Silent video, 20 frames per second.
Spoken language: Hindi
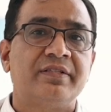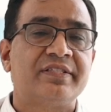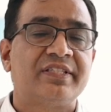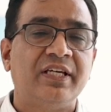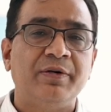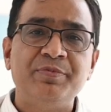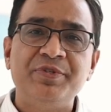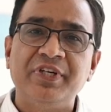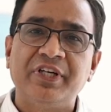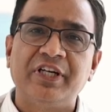
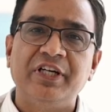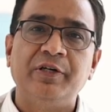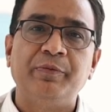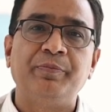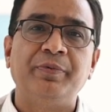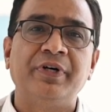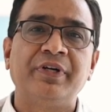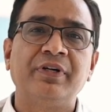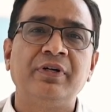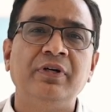सब जगह
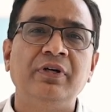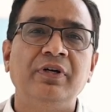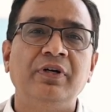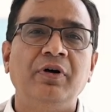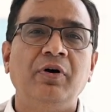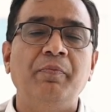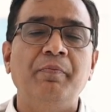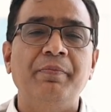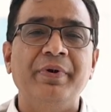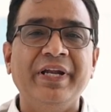पर
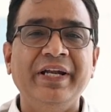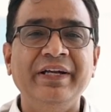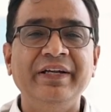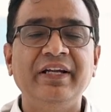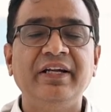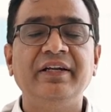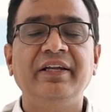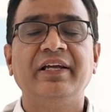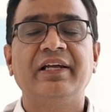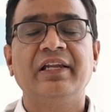ब्रेन
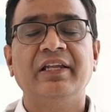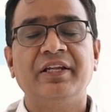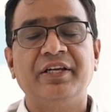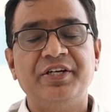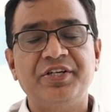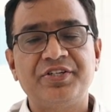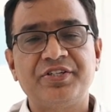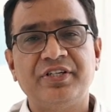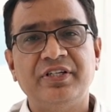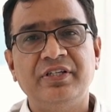डेड
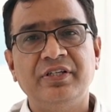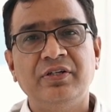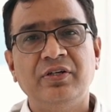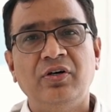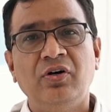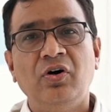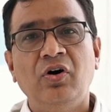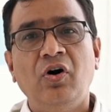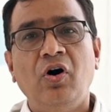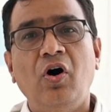डिक्लेरेशन
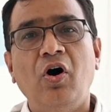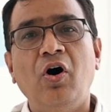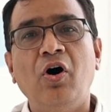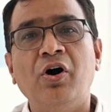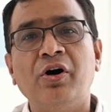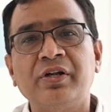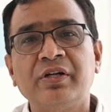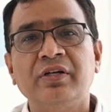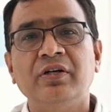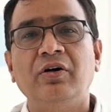
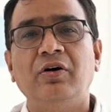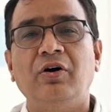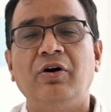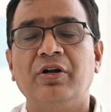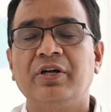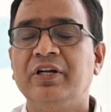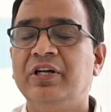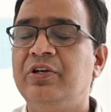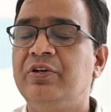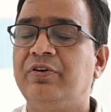और
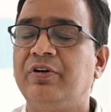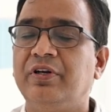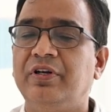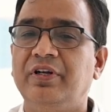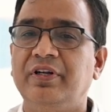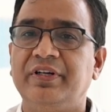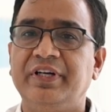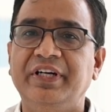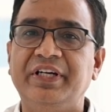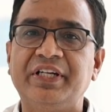ऑर्गन
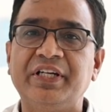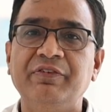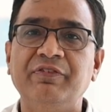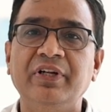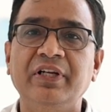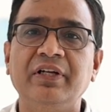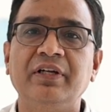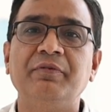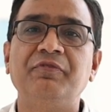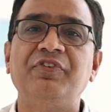
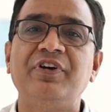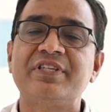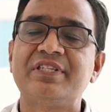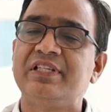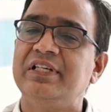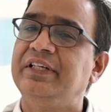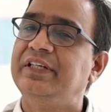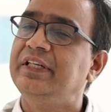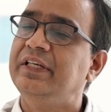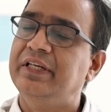रिट्रीवल
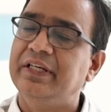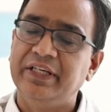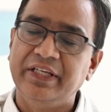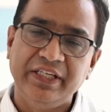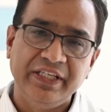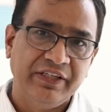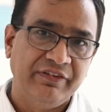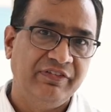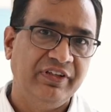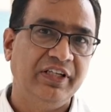फैसिलिटी
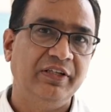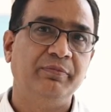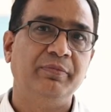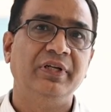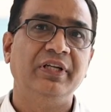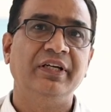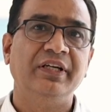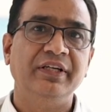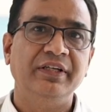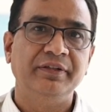नहीं
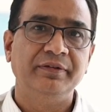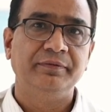अवेलेबल है